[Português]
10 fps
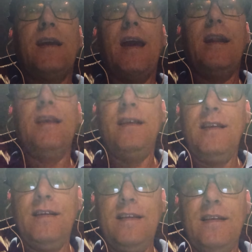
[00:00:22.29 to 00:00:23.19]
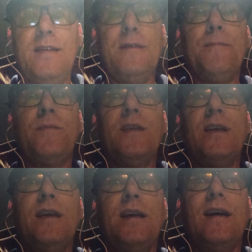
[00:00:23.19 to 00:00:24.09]
querem uh,
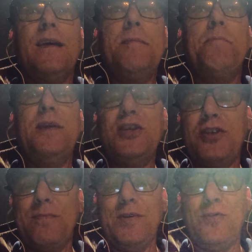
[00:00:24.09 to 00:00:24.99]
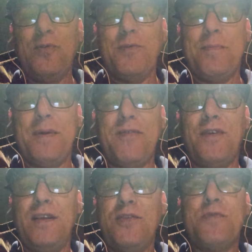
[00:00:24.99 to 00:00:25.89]
impeachment do
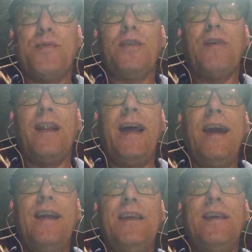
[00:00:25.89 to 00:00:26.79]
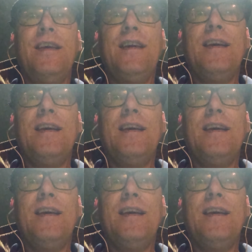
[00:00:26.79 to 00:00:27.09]
prefeito de Porto Alegre,